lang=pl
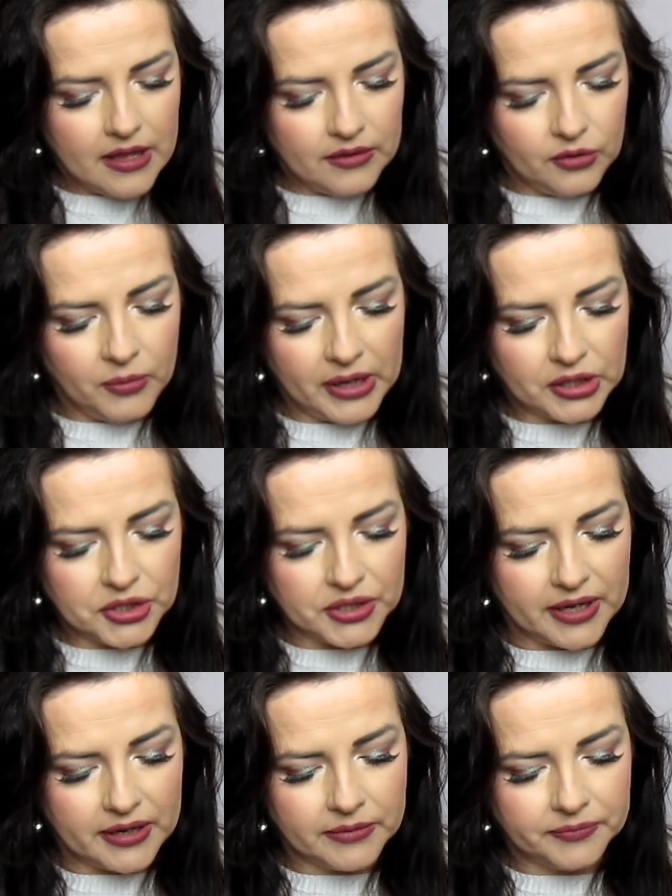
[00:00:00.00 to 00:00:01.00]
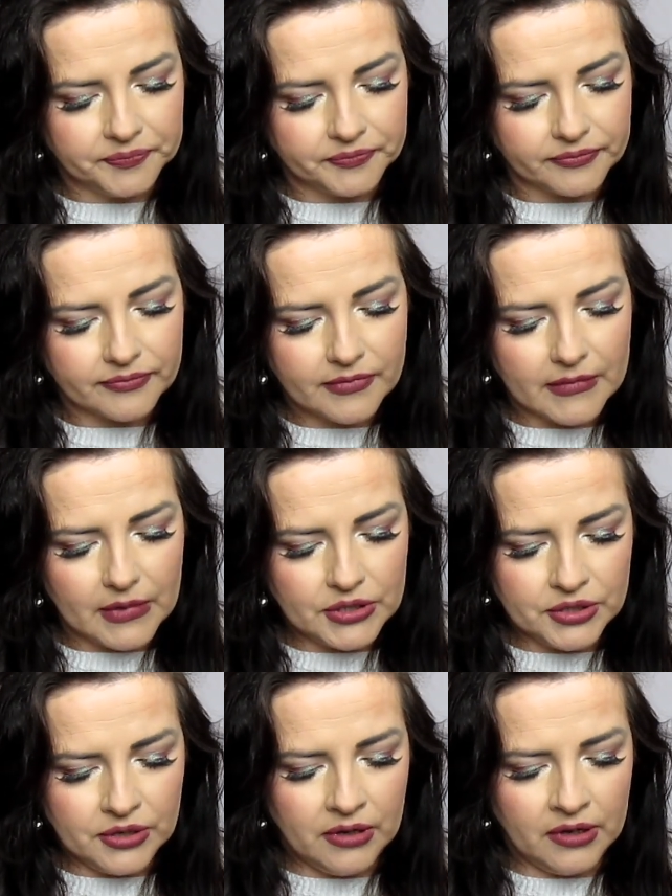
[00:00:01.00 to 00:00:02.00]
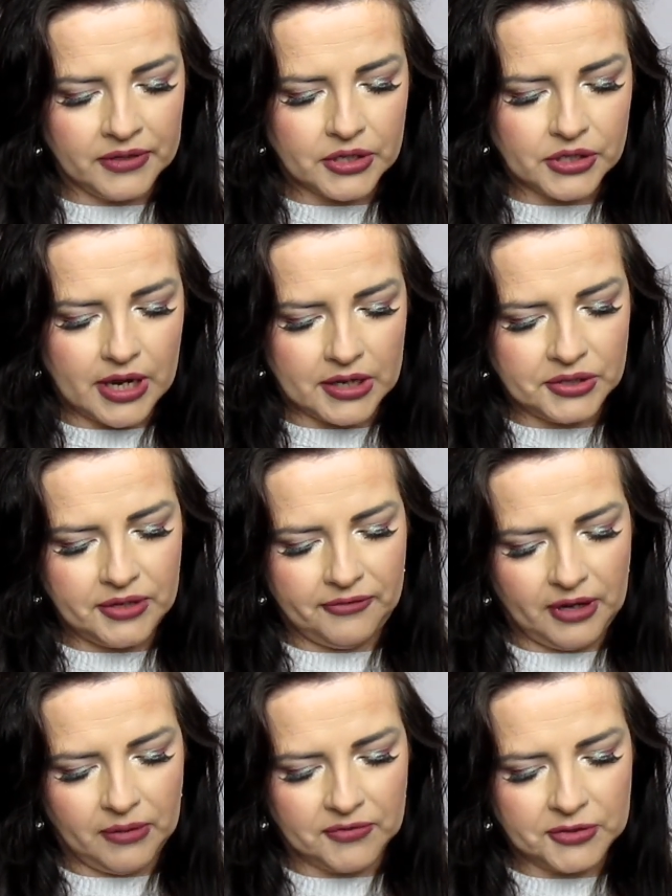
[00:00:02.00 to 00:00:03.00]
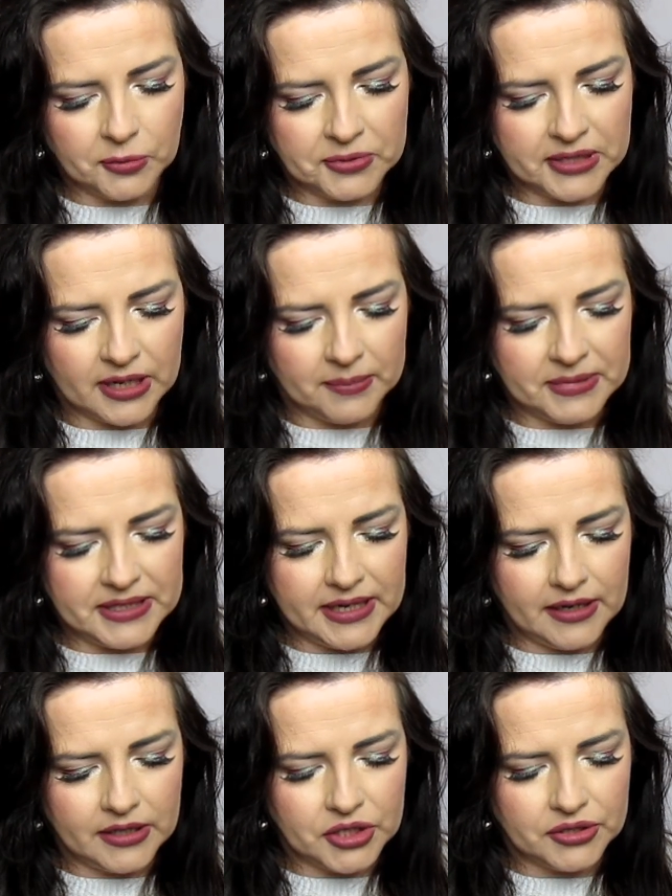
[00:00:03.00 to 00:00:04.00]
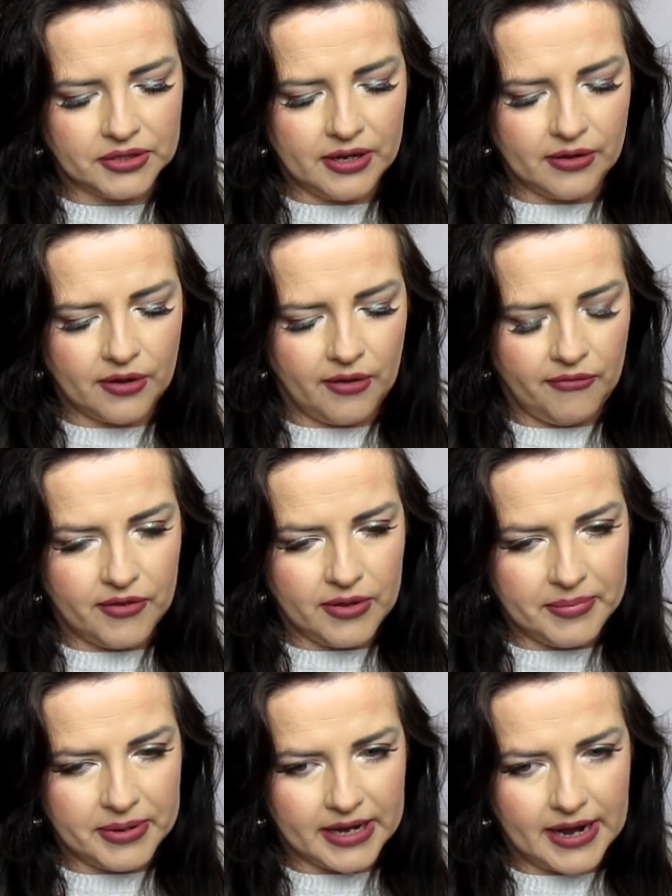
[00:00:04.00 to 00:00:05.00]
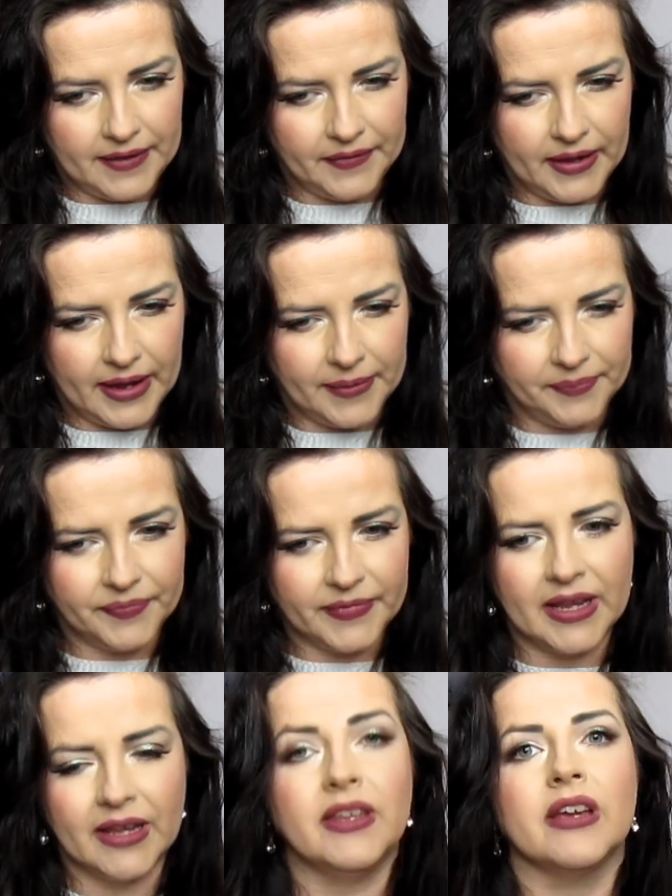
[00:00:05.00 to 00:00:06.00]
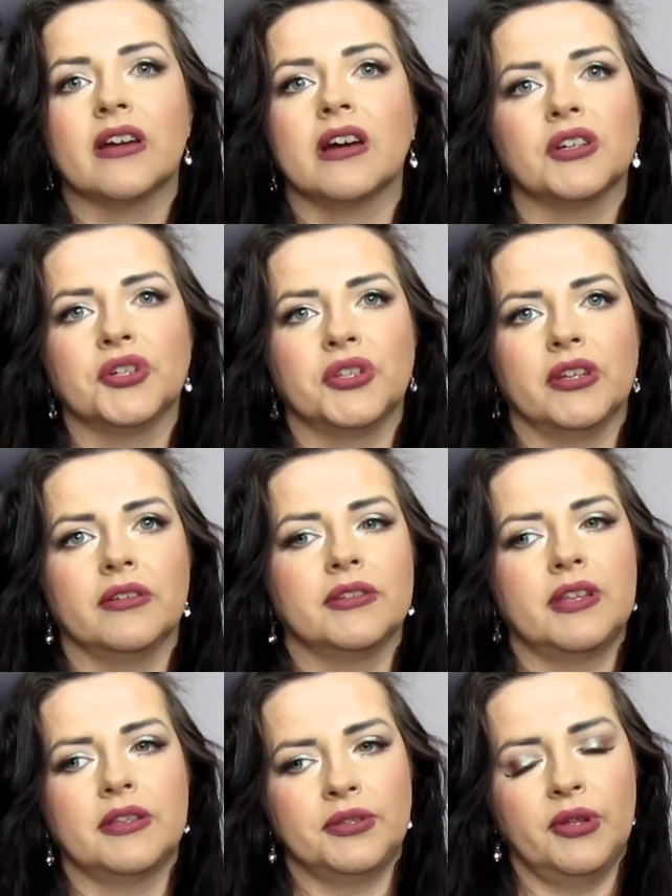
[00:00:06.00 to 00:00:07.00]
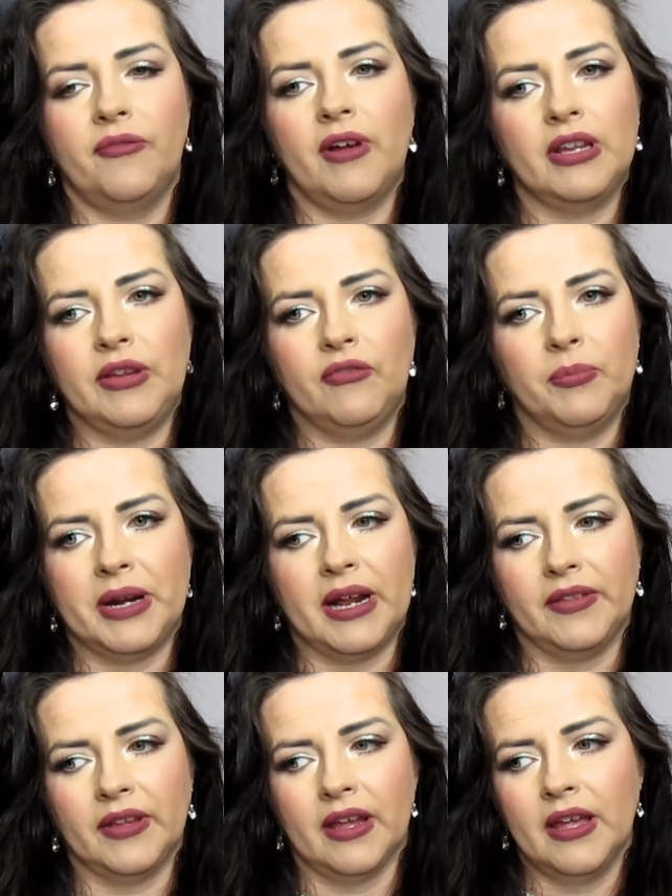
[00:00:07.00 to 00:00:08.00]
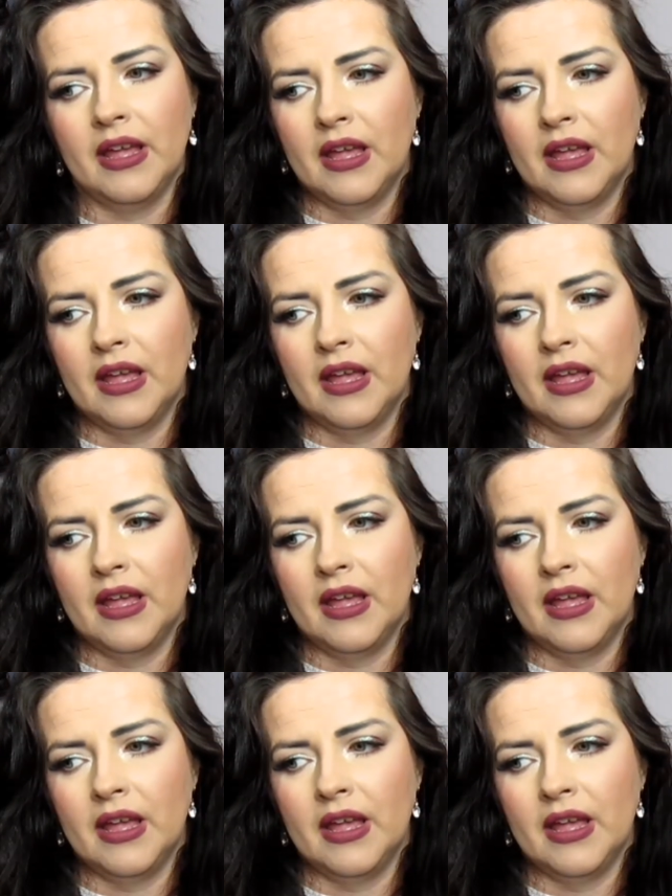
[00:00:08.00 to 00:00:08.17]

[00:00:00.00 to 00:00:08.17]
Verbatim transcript: Numer 4. Czy oglądasz każdy film w subskrypcjach, czy tylko wybrane? Nie, nie każdy. Zdecydowanie wybrane.